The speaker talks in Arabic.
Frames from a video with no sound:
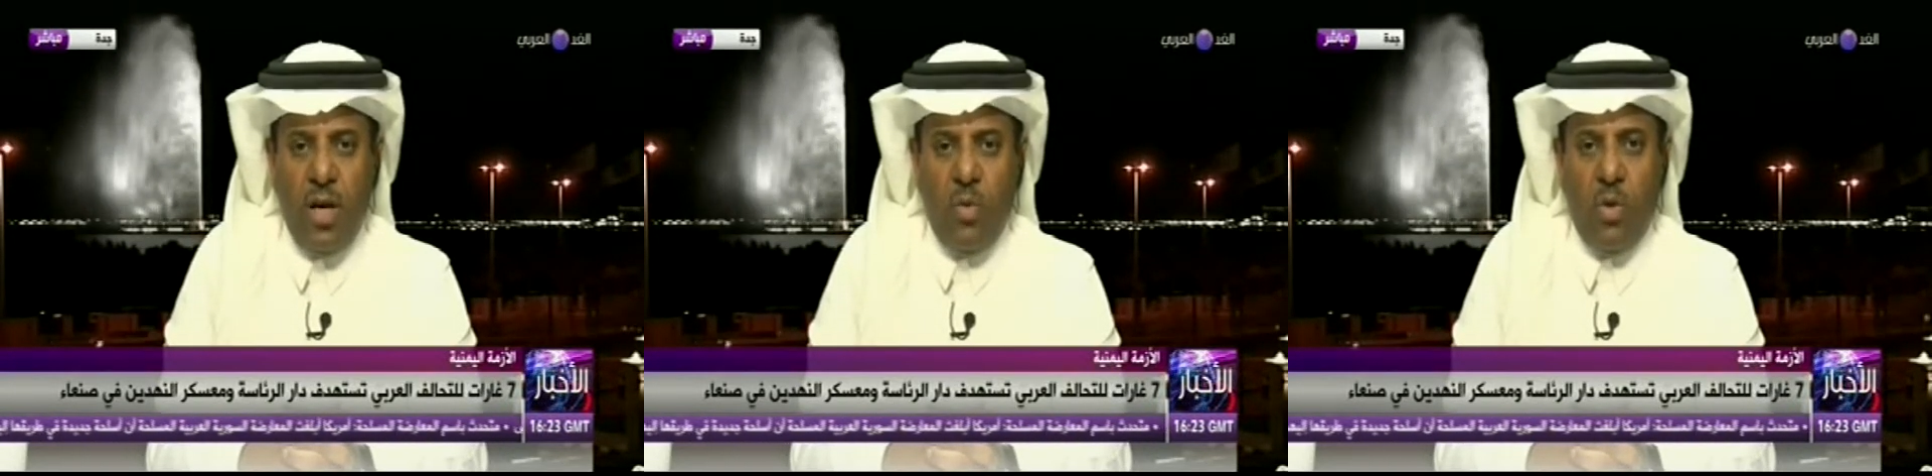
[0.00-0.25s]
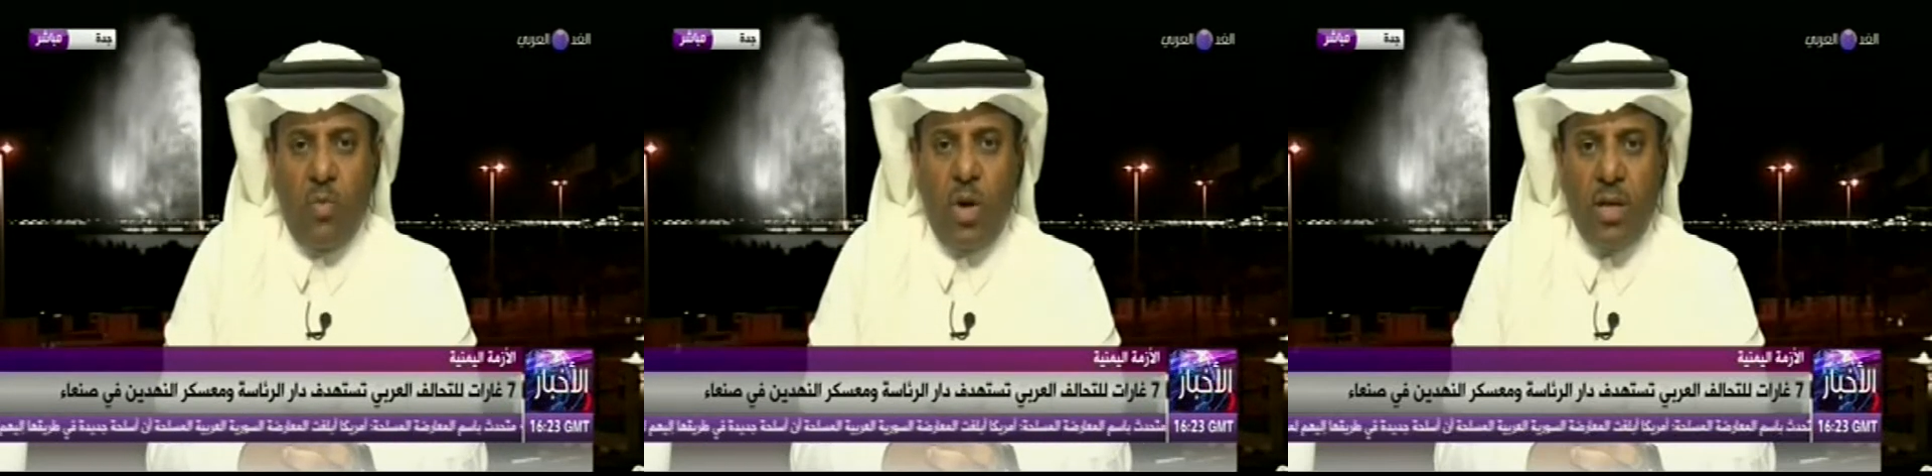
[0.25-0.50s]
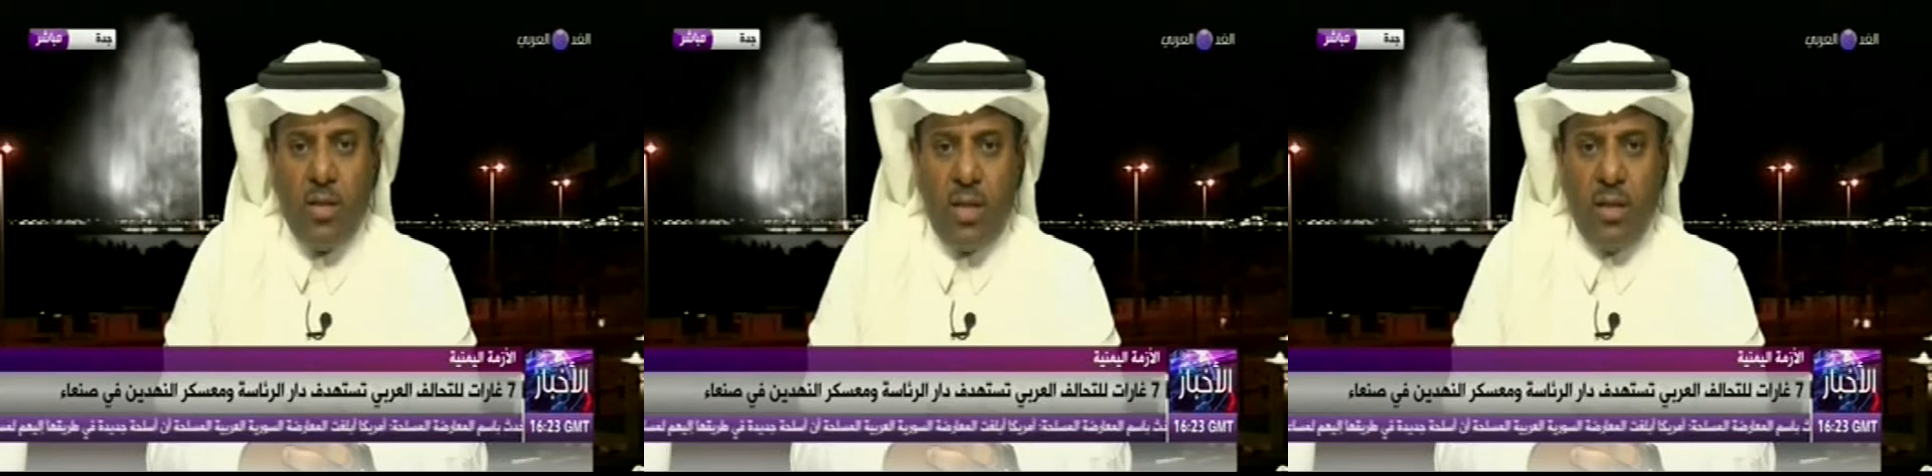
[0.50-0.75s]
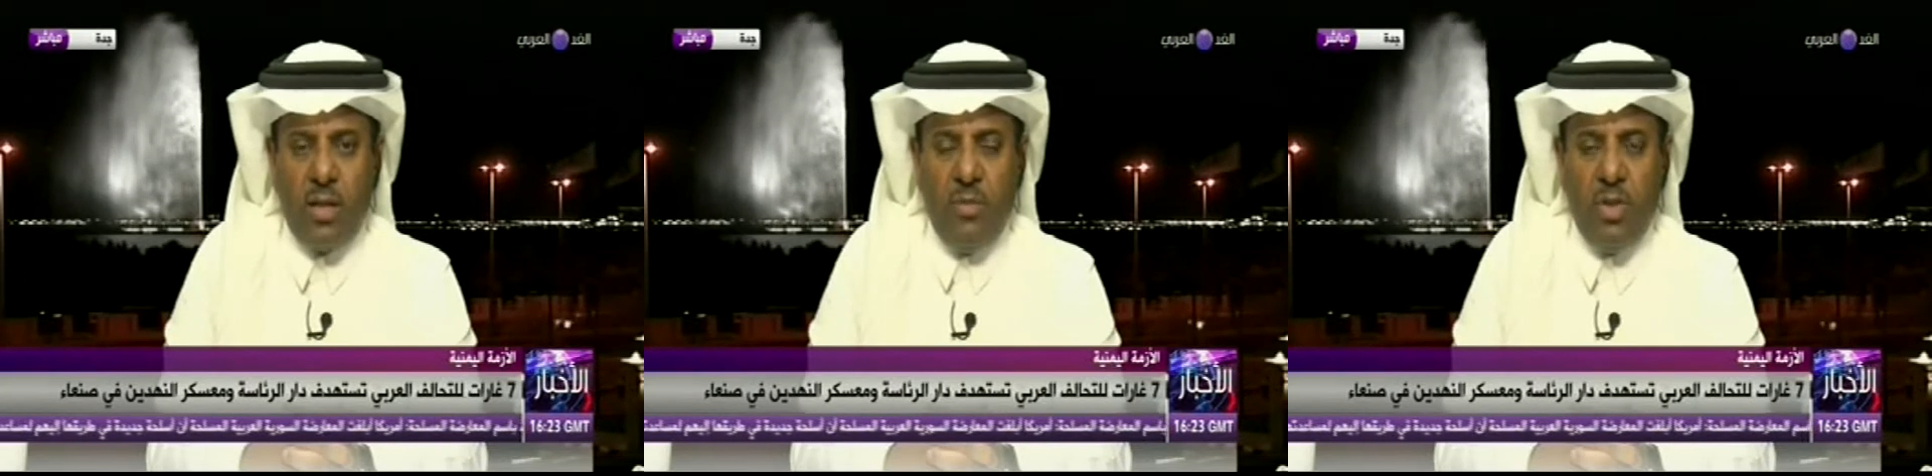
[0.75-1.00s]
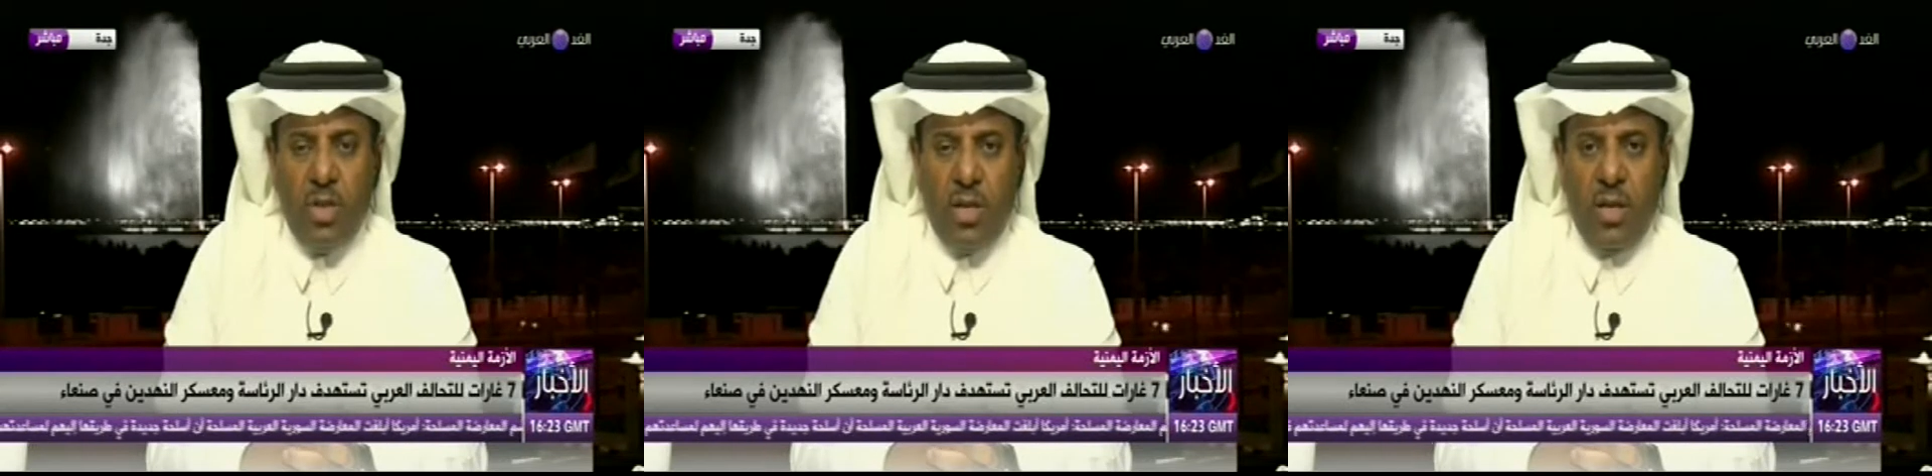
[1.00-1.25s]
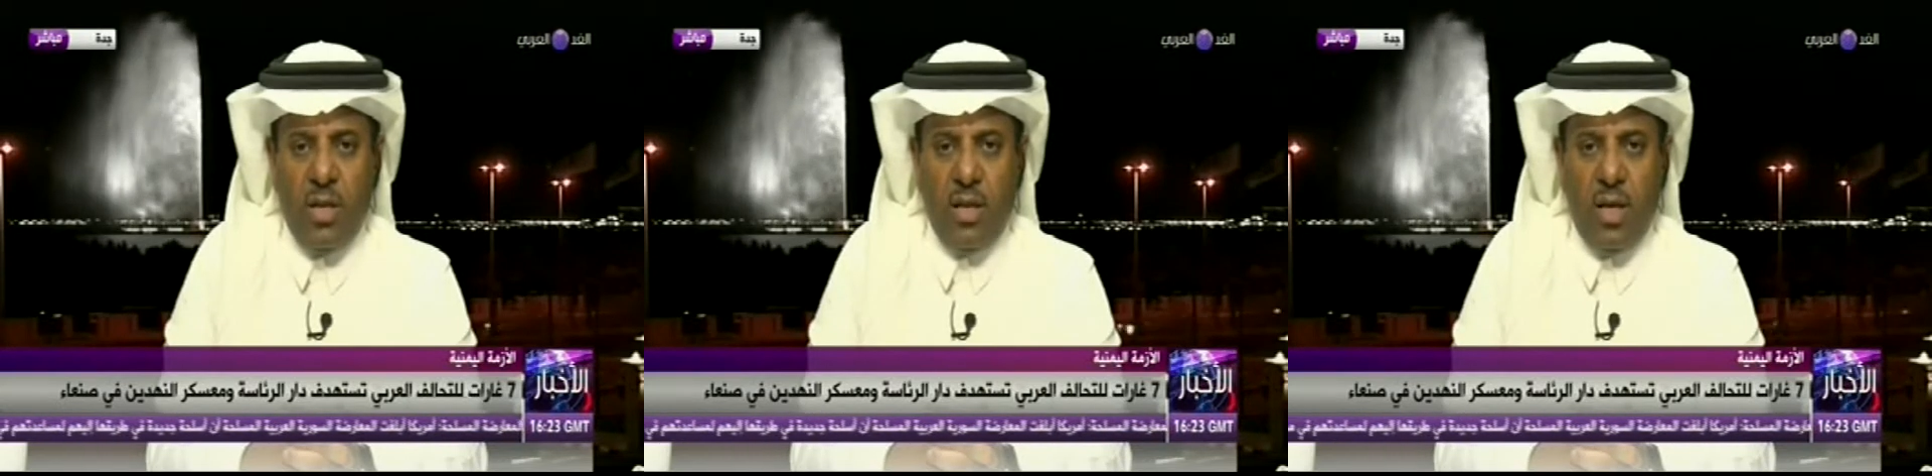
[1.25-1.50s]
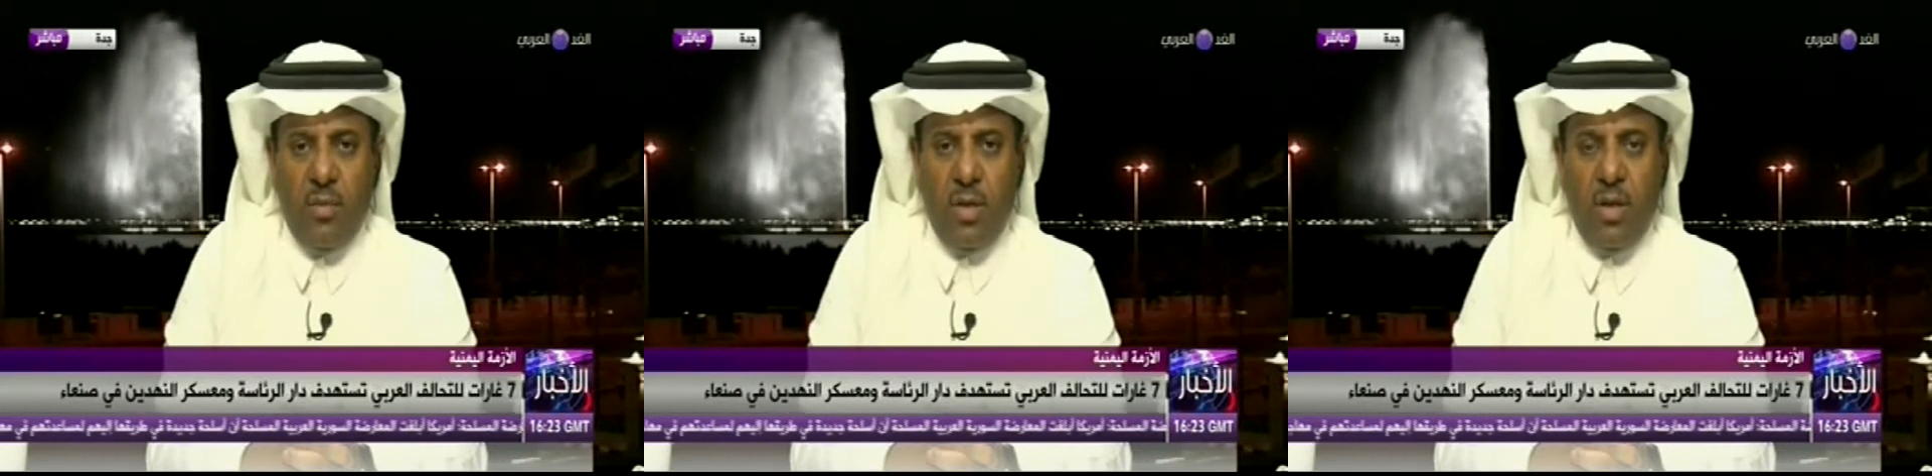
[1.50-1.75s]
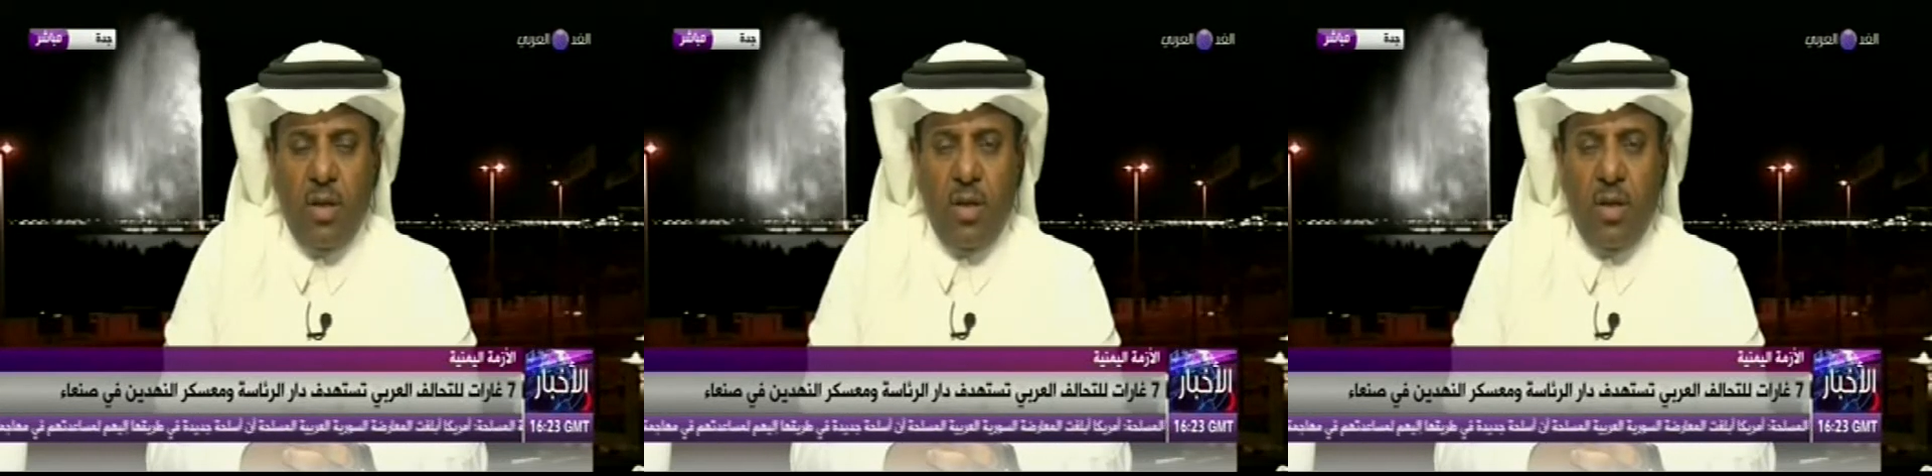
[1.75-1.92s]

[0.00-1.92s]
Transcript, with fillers: ومحاصرتها بشكل كامل